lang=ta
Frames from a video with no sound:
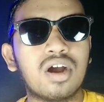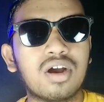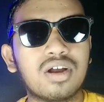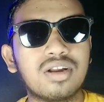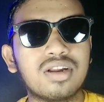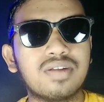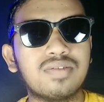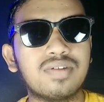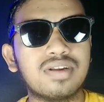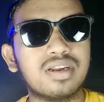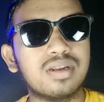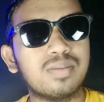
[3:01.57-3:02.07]

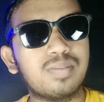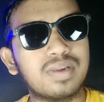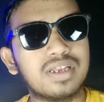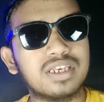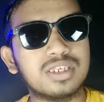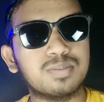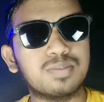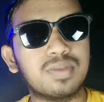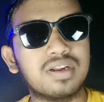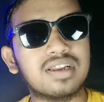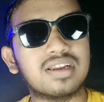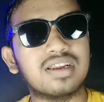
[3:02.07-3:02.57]
ஆர்டர் வந்து
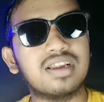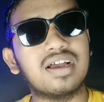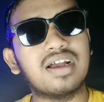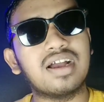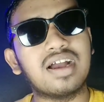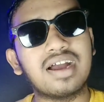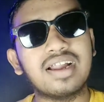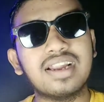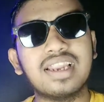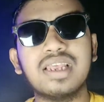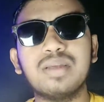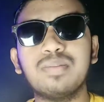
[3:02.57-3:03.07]
ப்ளேஸ் பண்ணிக்கலாம்
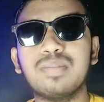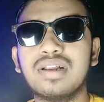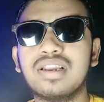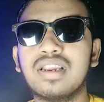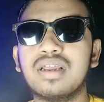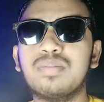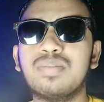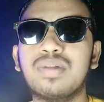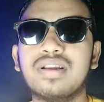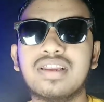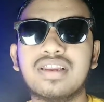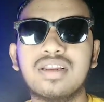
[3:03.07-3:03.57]
அதே மாதிரி
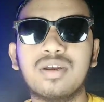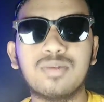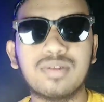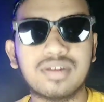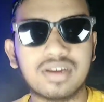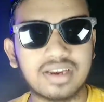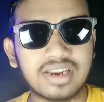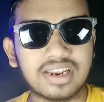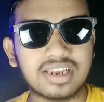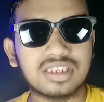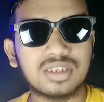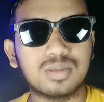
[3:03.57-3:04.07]
தான் பார்த்தீங்கன்னா உங்களுக்கு